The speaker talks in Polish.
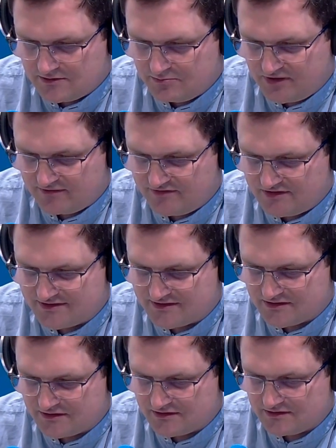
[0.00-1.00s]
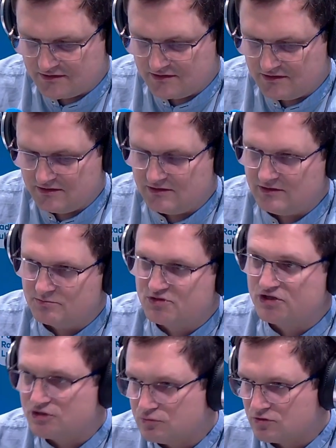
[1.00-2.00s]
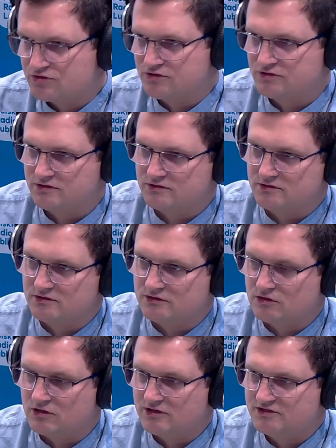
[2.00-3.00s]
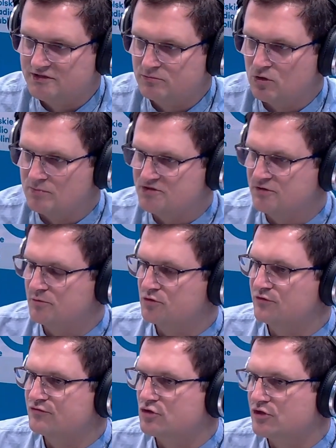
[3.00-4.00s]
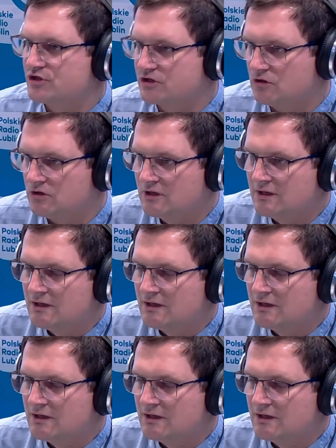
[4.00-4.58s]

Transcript: Prawicy i, i przyszłość koalicji była przedmiotem wczorajszego